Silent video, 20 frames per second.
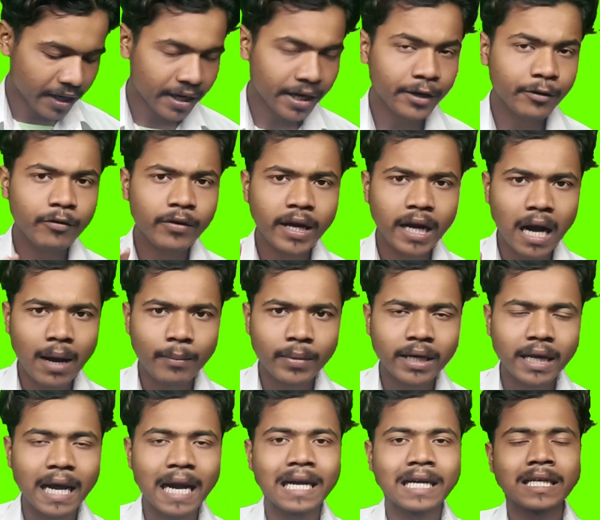क्रिएटिव
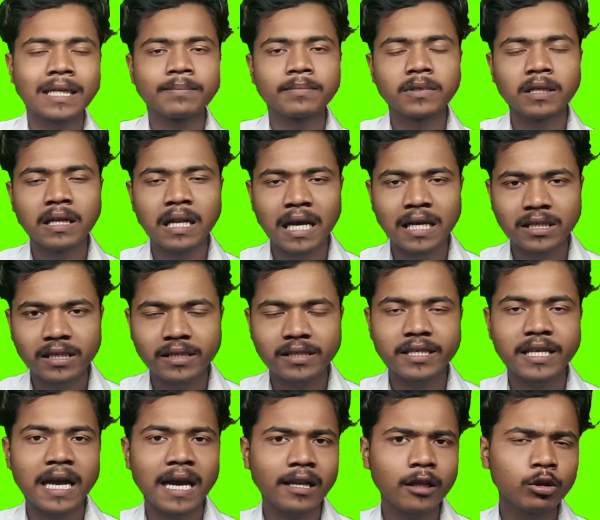कॉमन एट्रेप्सिल
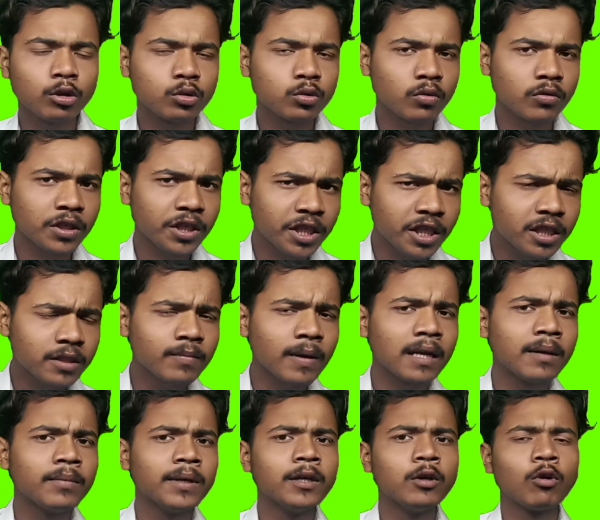लाइसेंस यानी दोस्तों इस
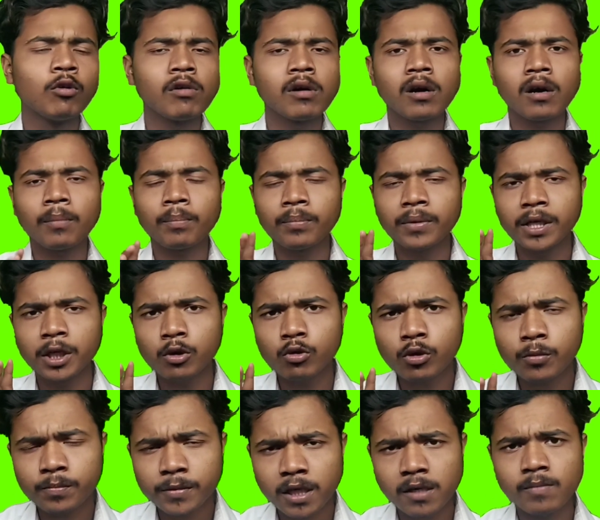वाले वीडियो को अपने
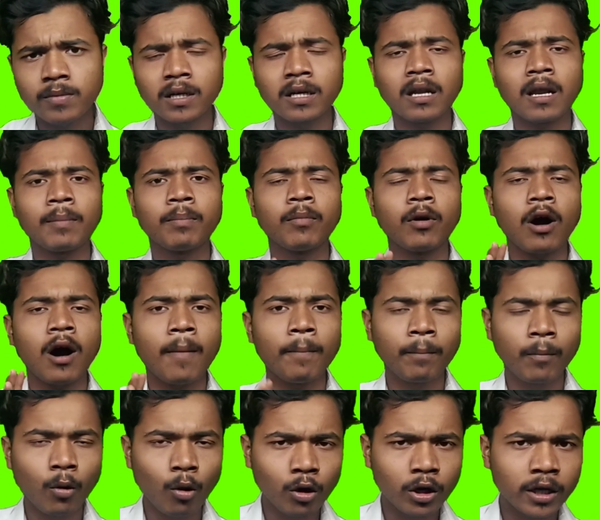यूट्यूब चैनल पर अगर आप
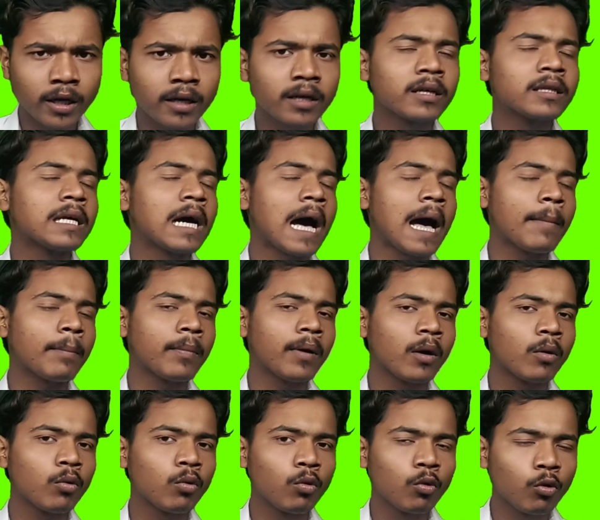अपलोड करेंगे तो
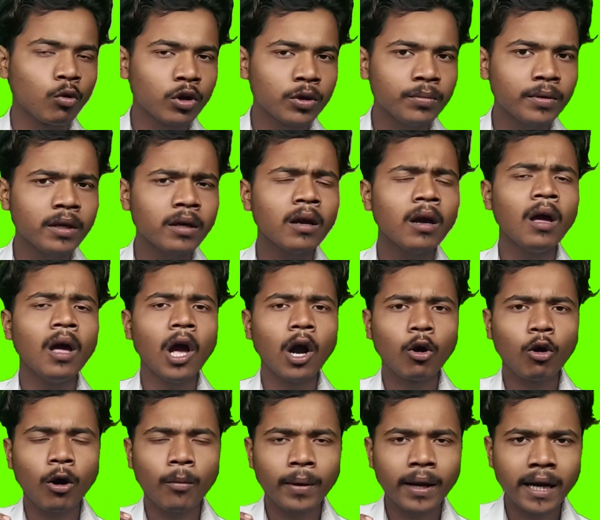आपका कोई भी
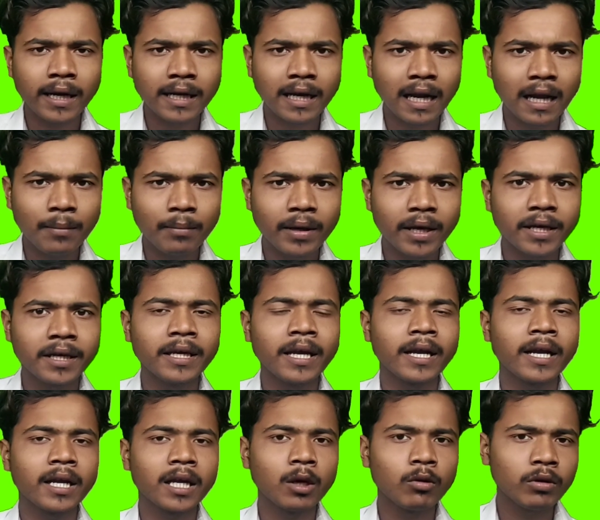कॉपीराइट क्लेम नहीं
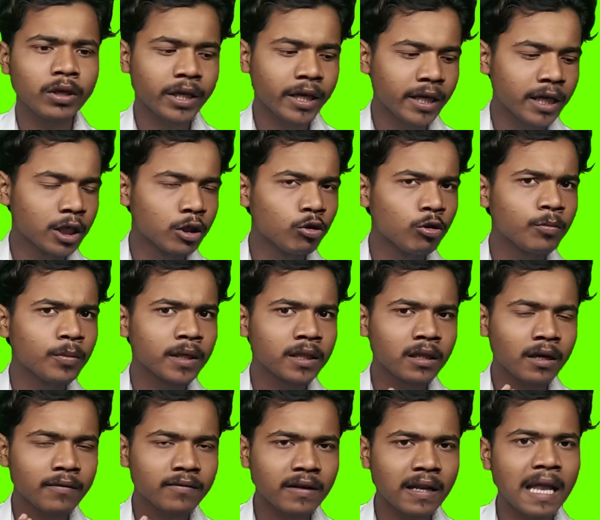है क्योंकि ये यूट्यूब की
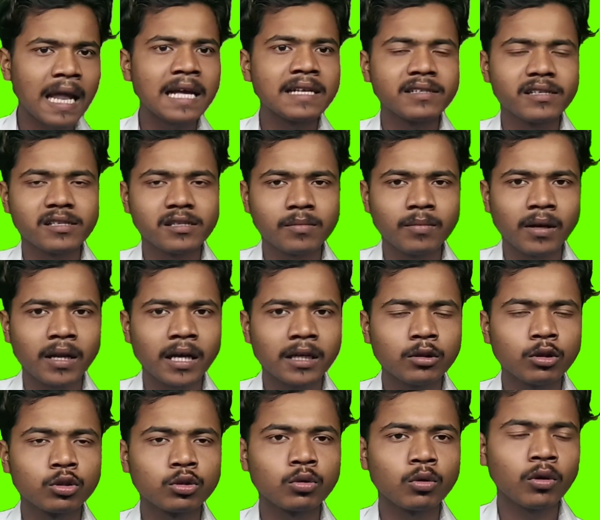तरफ से लाइसेंस मिला
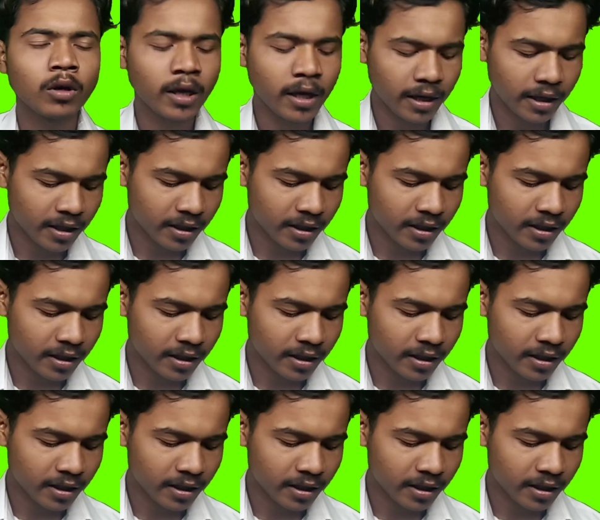है दोस्तों